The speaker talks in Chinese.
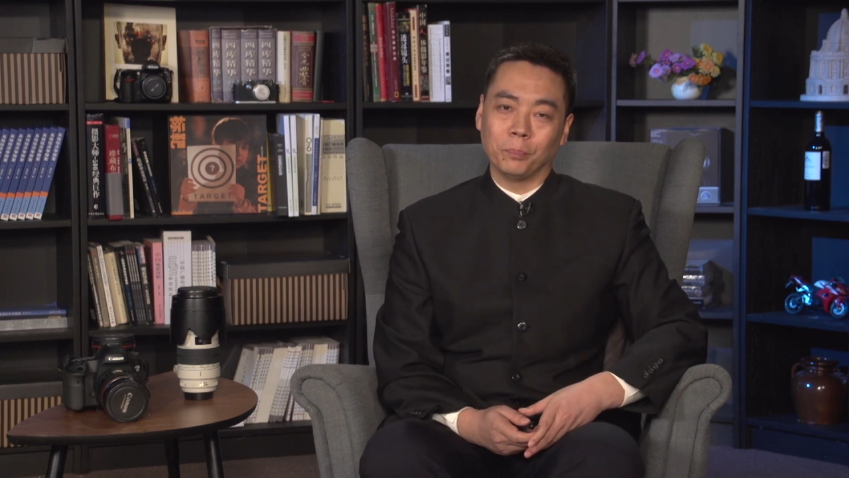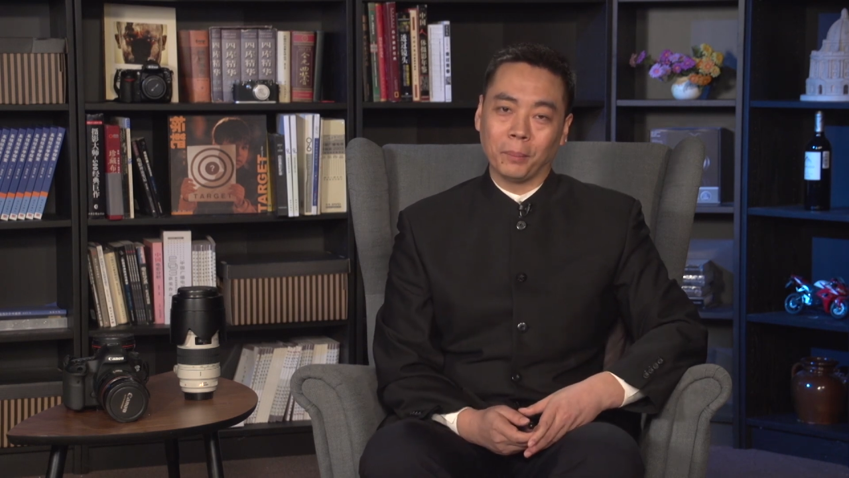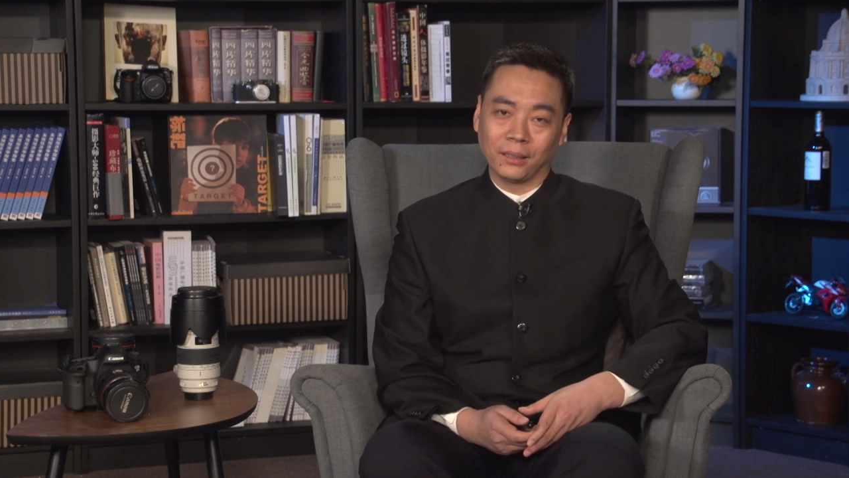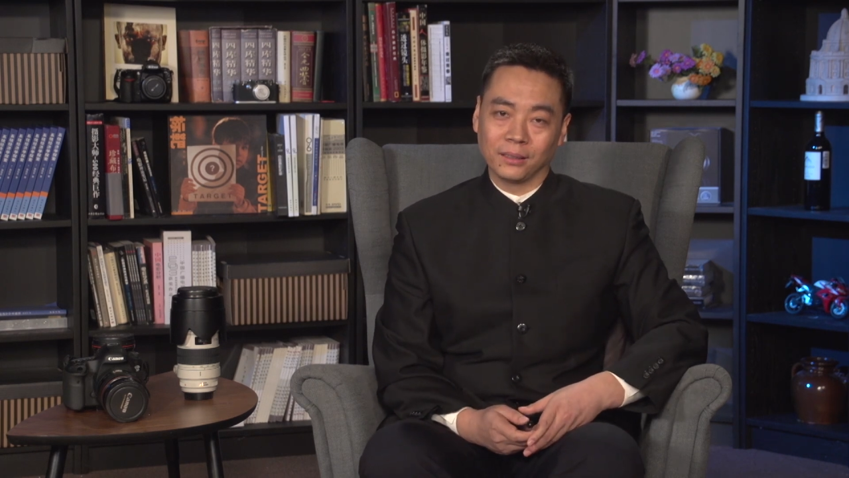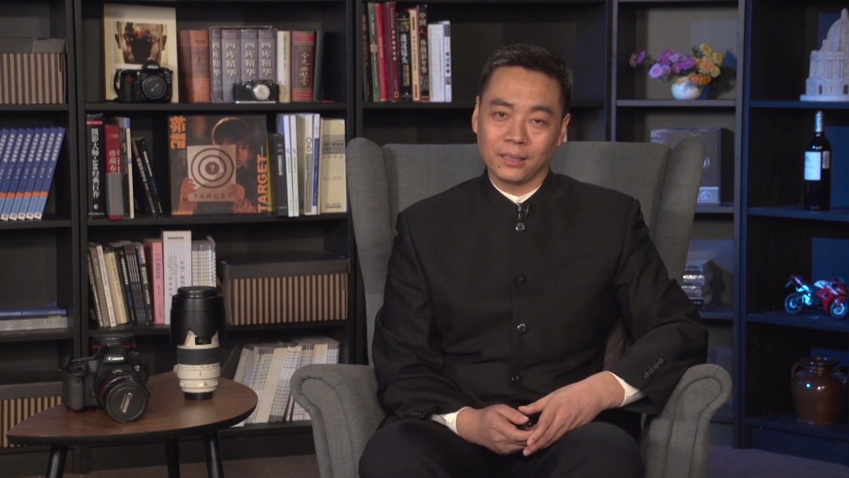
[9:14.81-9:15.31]

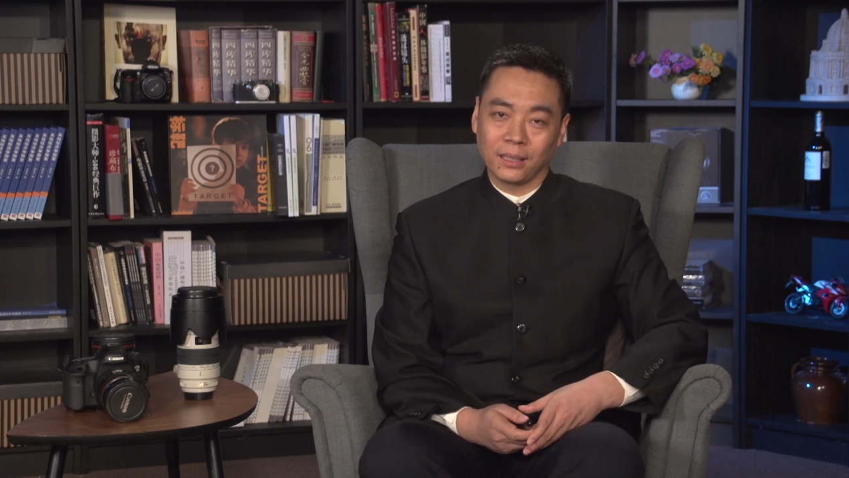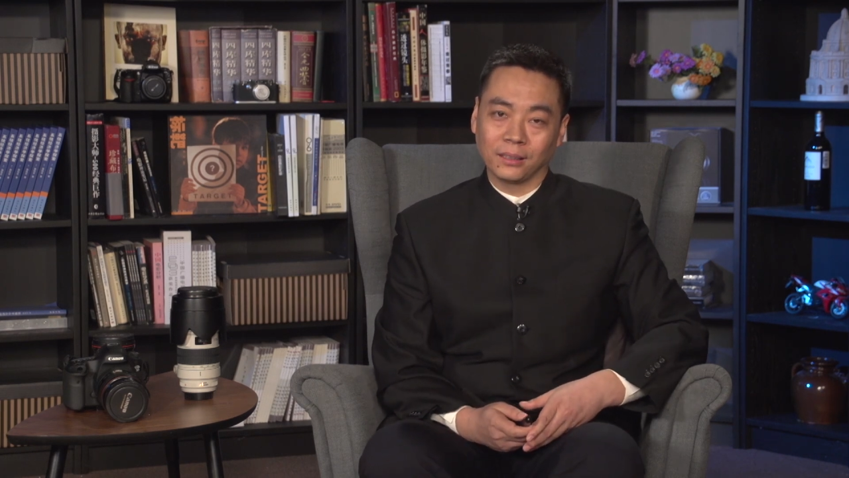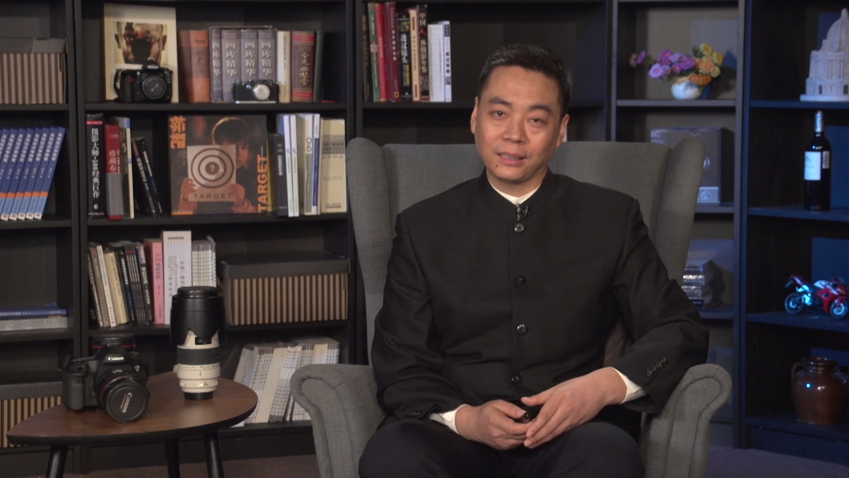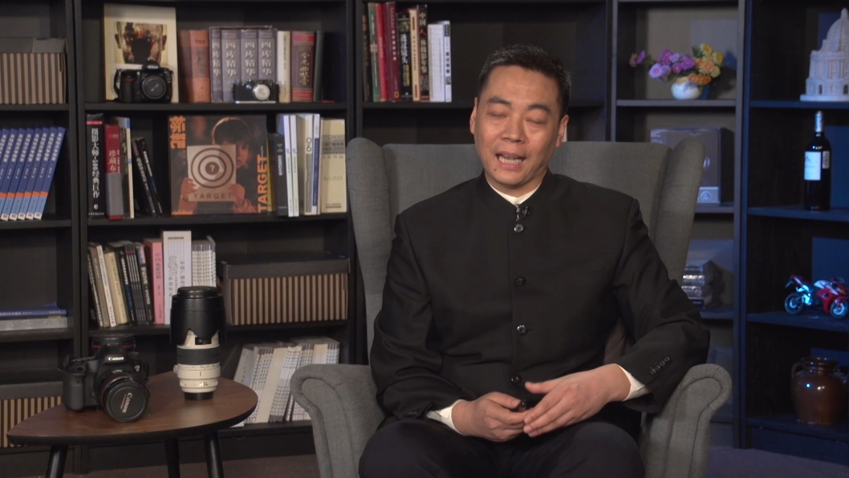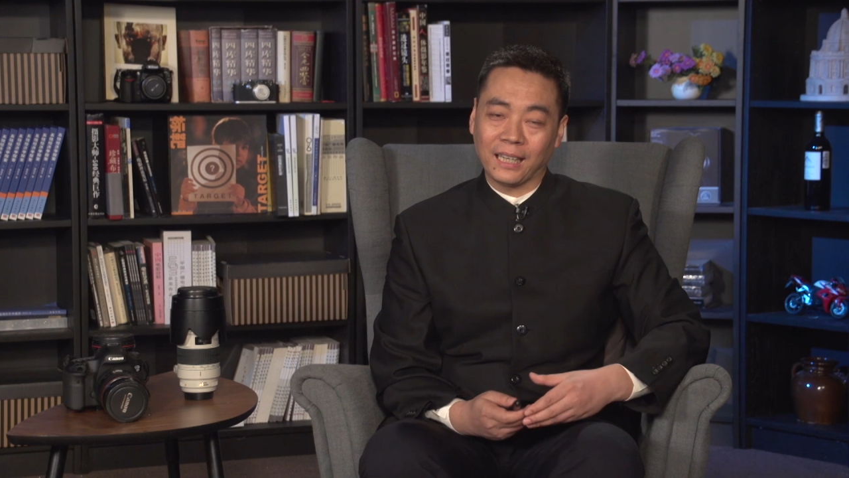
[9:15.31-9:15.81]
美的这样的
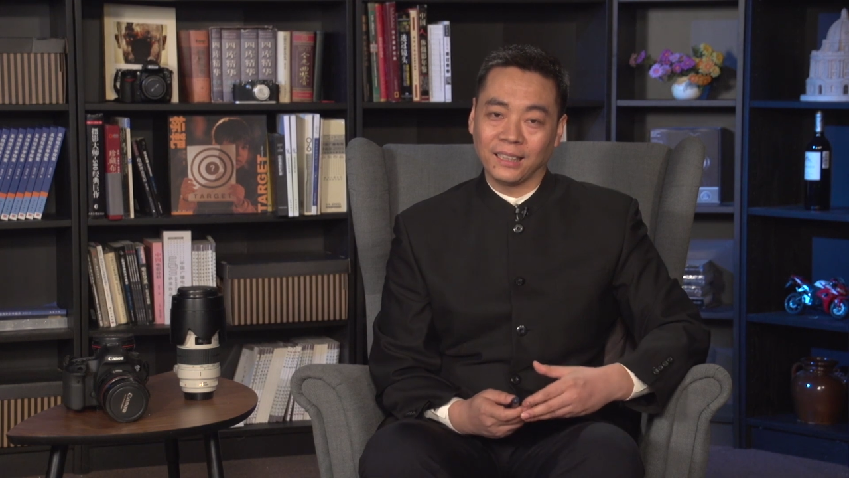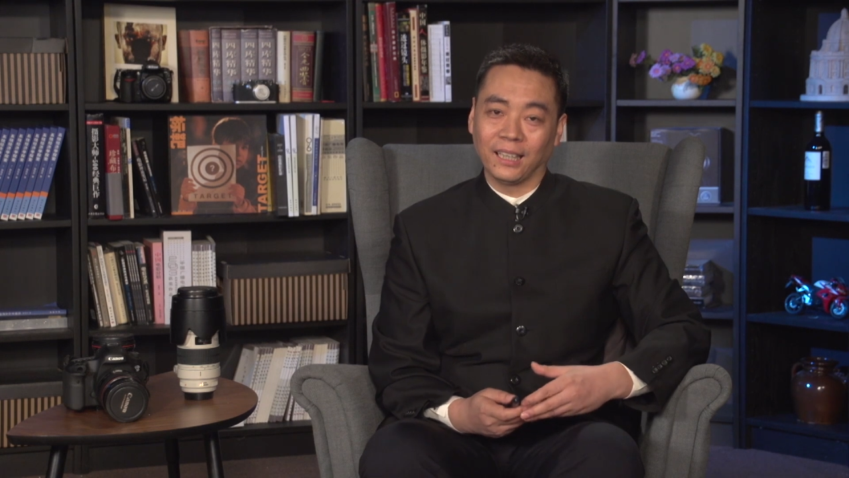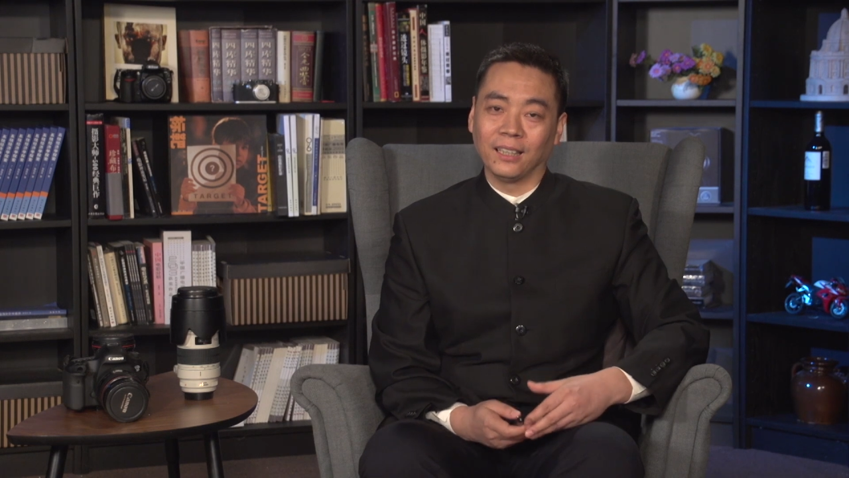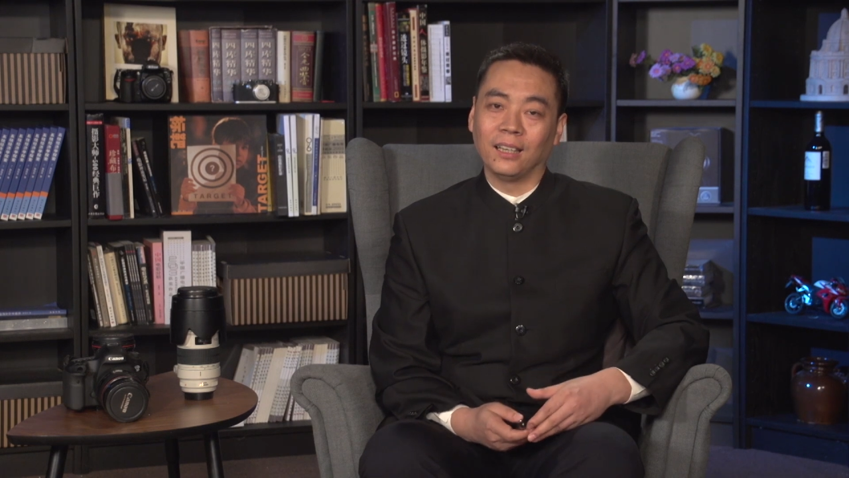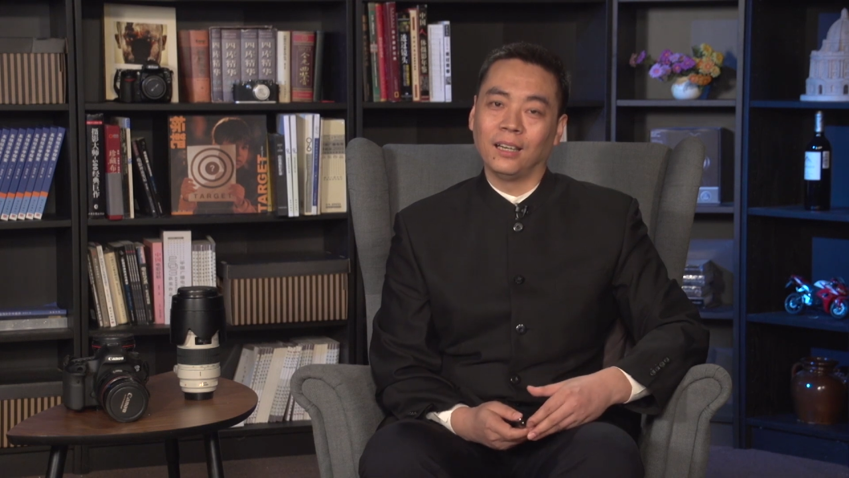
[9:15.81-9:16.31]
概
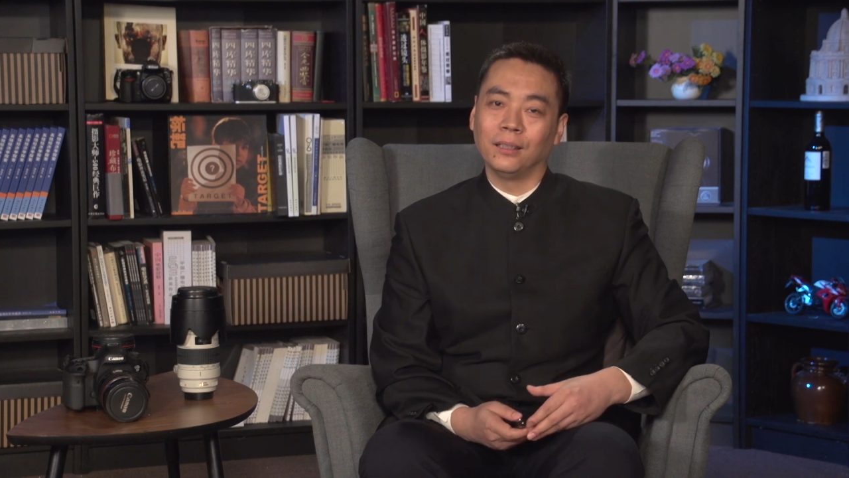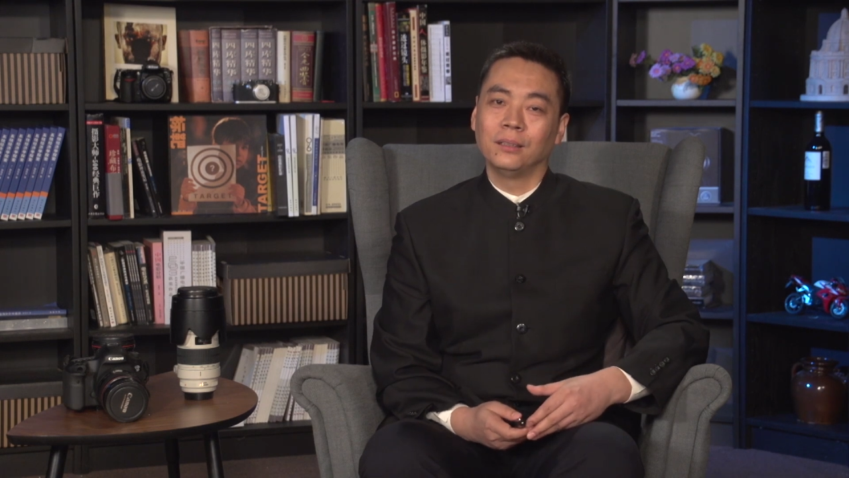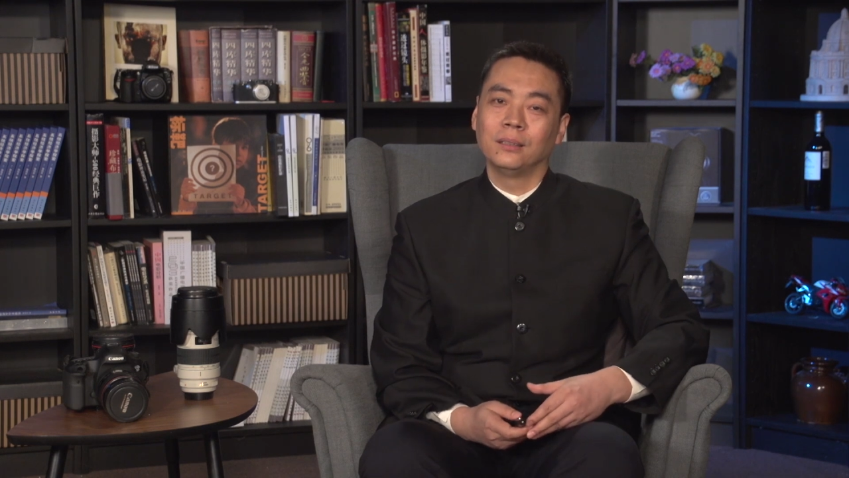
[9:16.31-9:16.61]
念啊。